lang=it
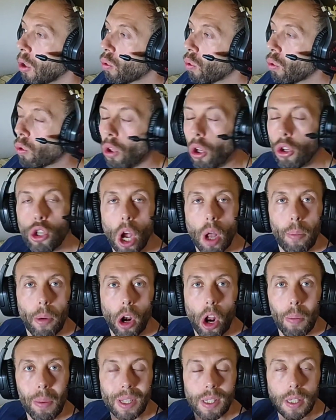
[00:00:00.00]
Tutto ciò
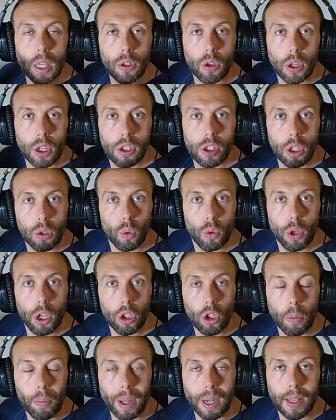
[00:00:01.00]
però mi è stato
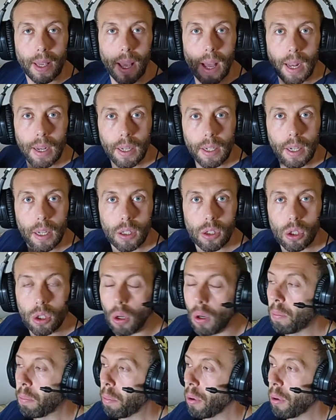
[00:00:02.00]
restituito perché all'inizio,